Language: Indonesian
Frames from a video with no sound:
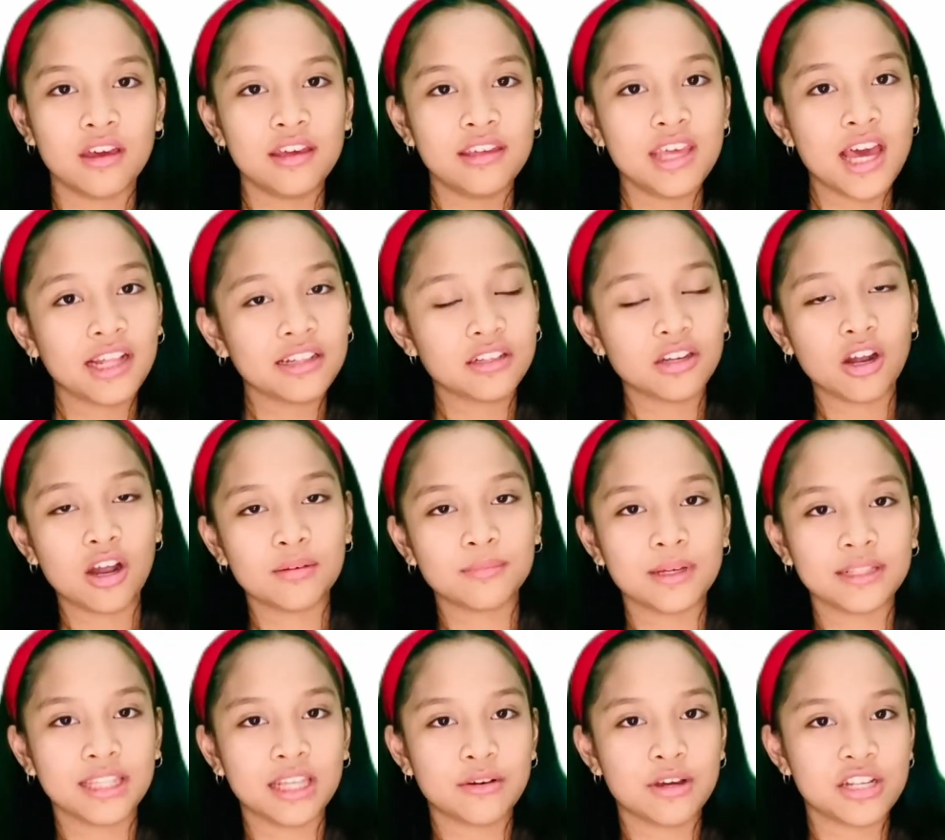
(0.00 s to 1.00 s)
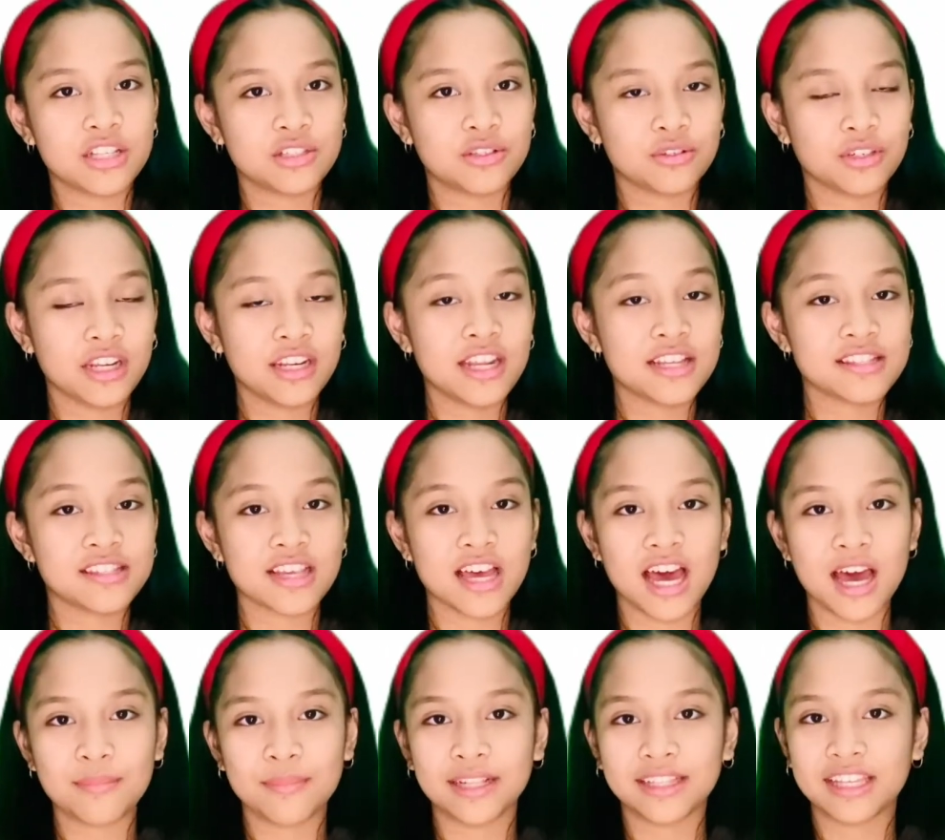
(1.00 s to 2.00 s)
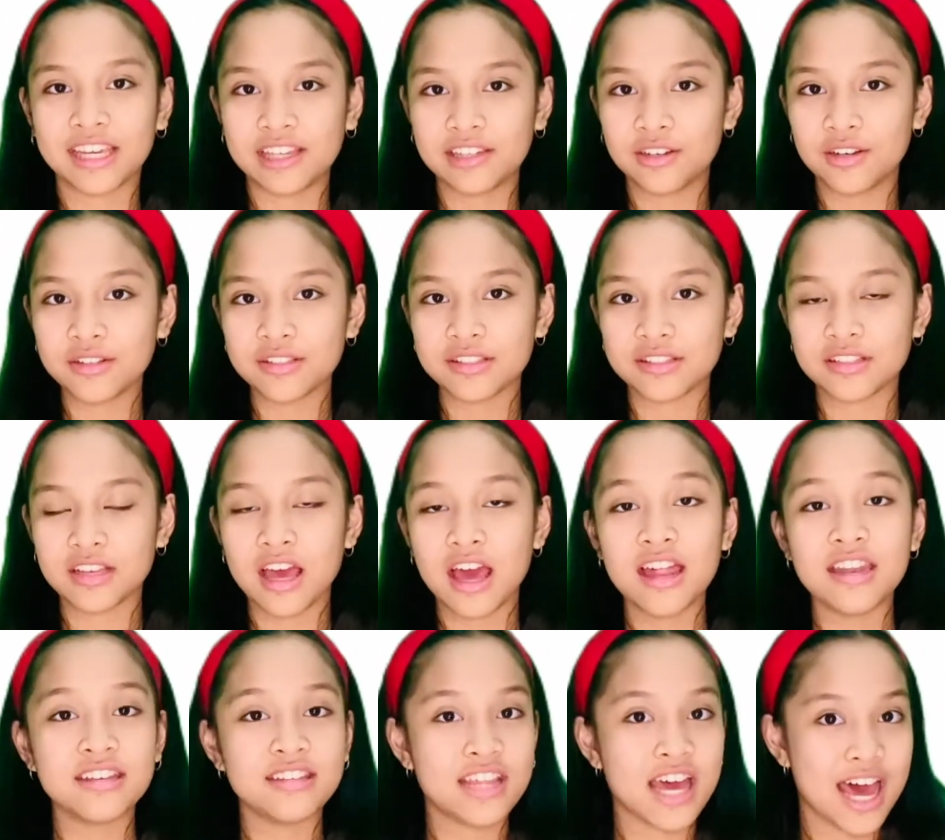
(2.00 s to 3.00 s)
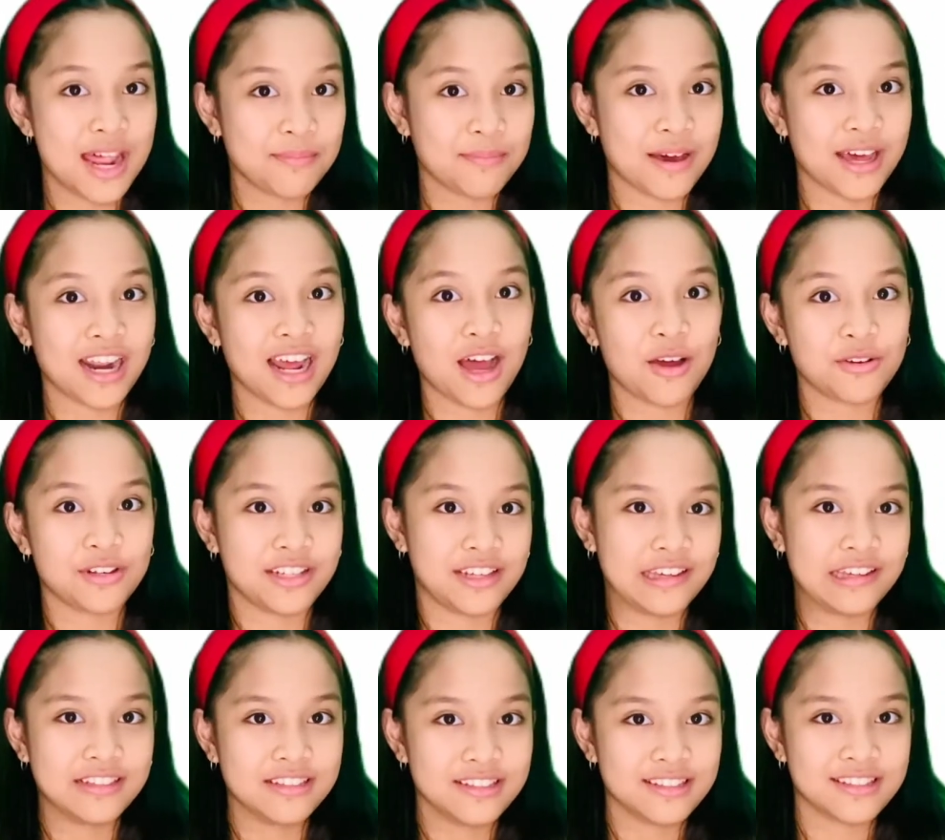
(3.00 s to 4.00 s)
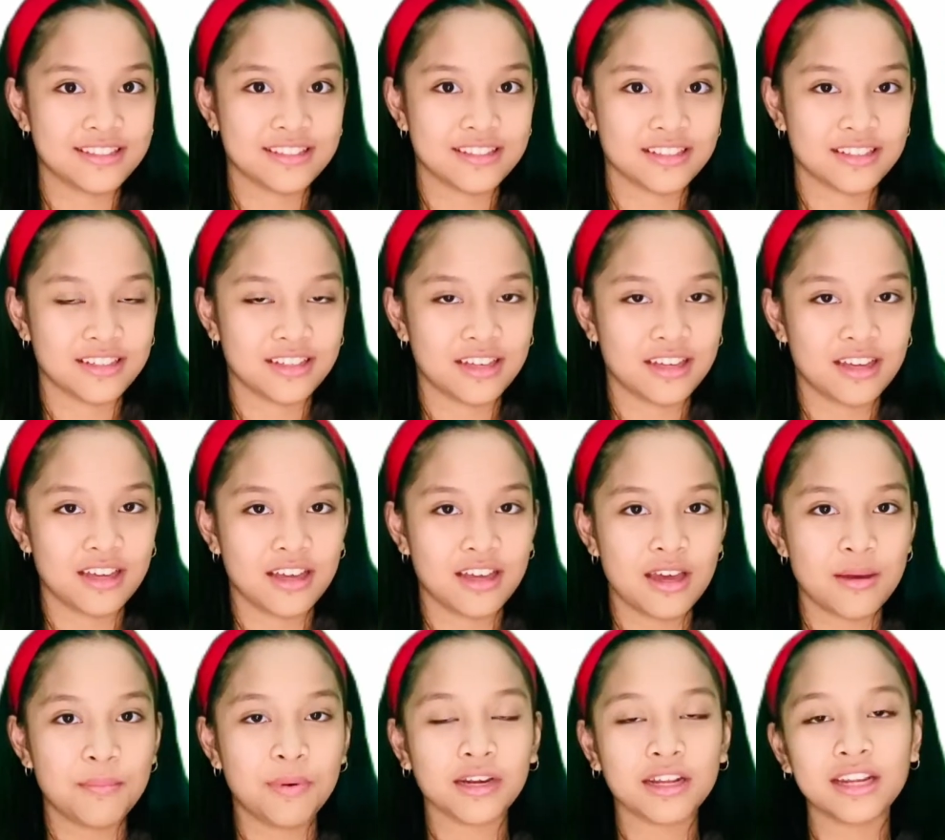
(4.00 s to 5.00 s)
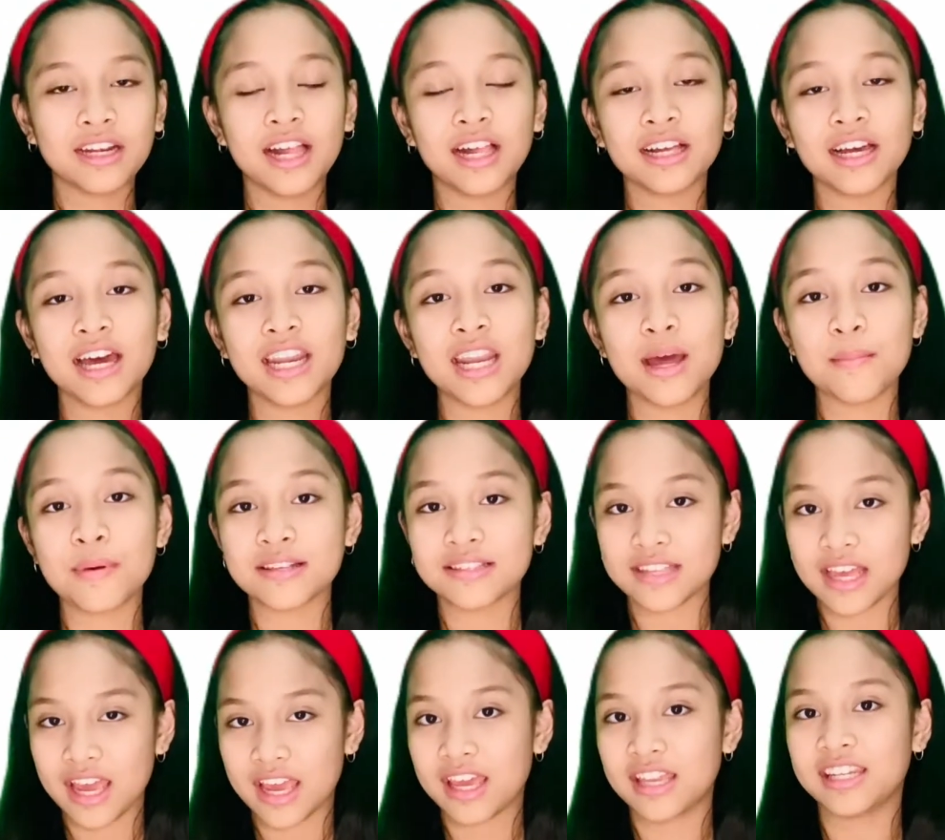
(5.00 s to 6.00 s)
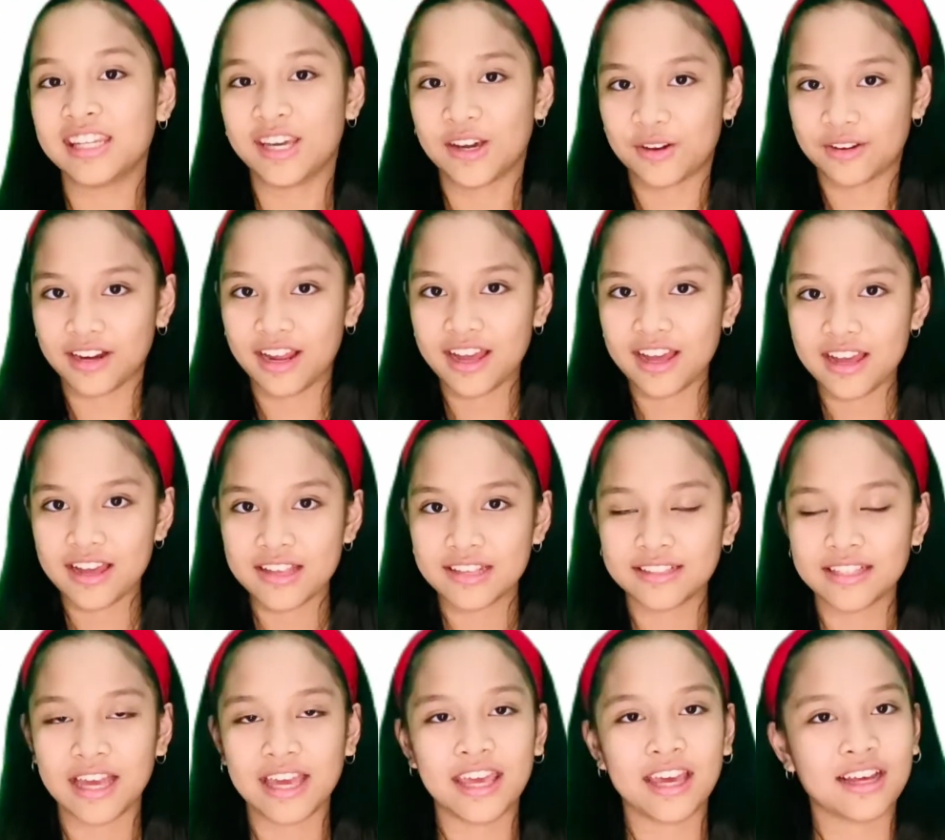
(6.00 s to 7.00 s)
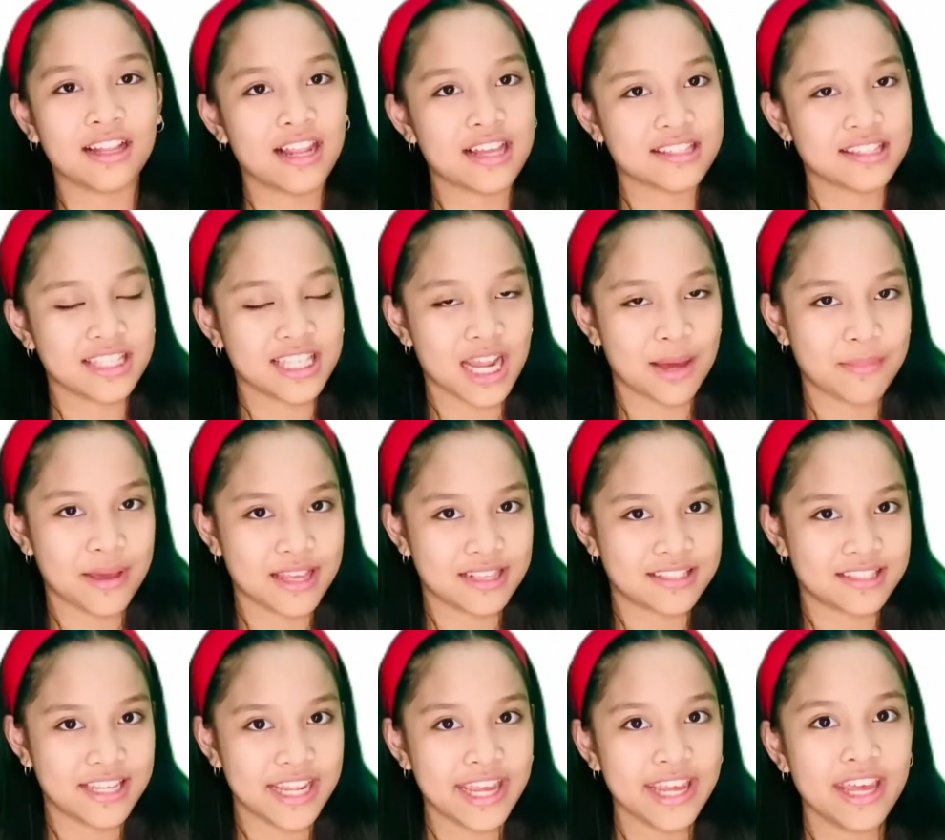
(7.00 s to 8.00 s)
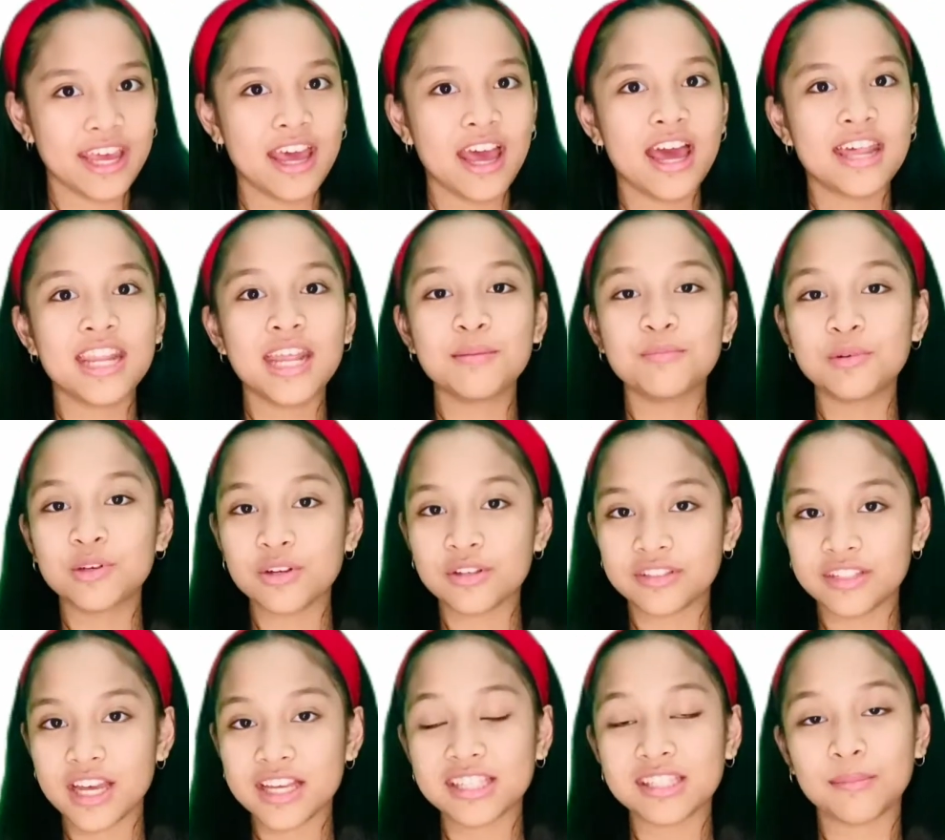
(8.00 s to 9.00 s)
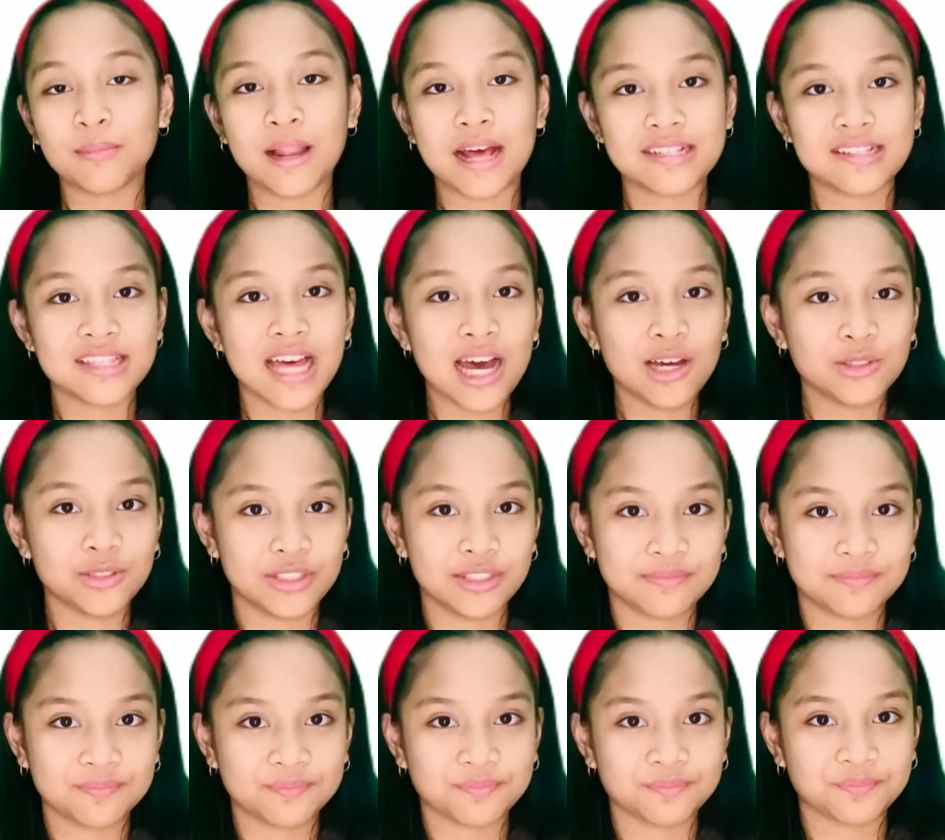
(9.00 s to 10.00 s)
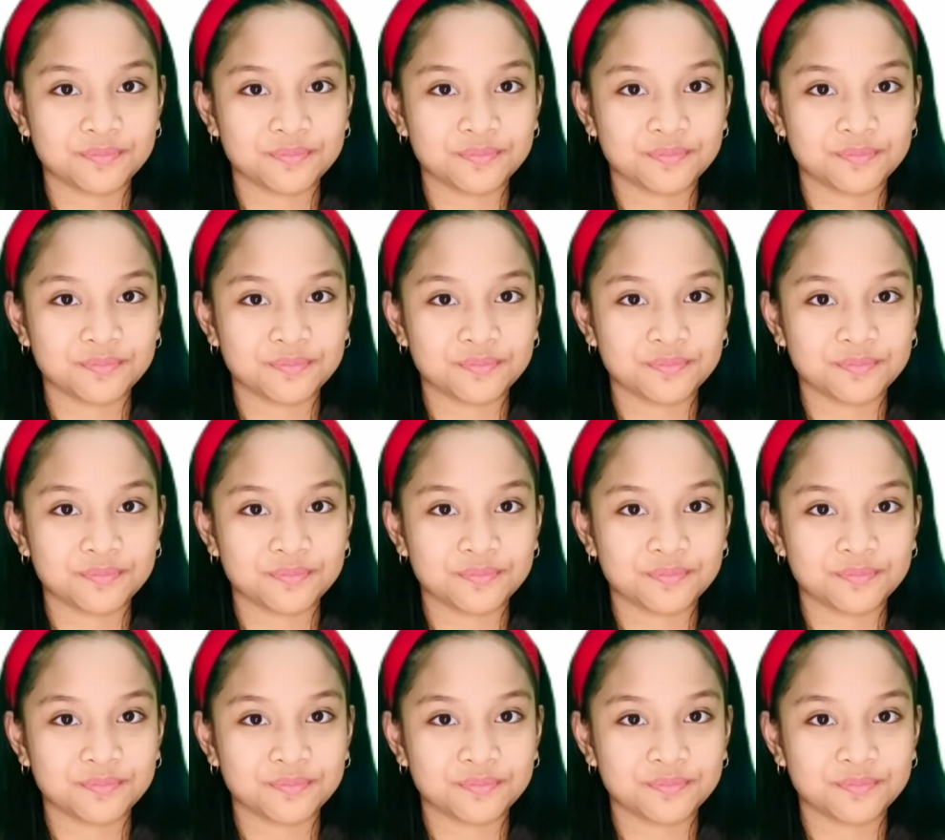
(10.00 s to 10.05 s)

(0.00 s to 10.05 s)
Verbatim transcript: Yang terhormat Dewan Juri dan sahabat Kidos dan para audiens Perkenalkan nama saya Niora, saya kelas 6 SD dan berusia 11 tahun